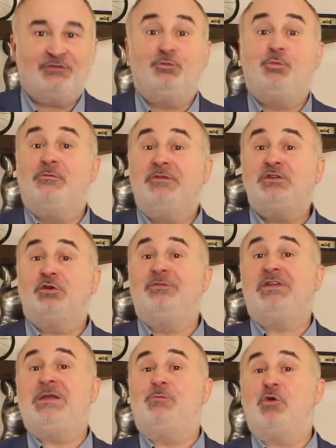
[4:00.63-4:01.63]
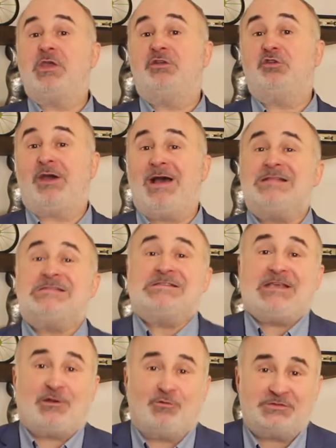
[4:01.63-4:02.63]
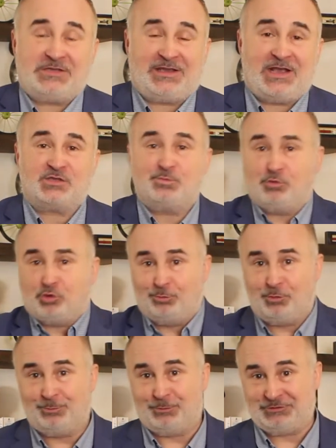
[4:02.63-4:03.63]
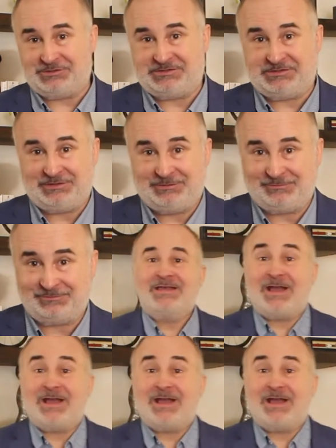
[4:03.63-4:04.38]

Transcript: vous pouvez trouver des moyens de rendre ces conséquences beaucoup plus positives.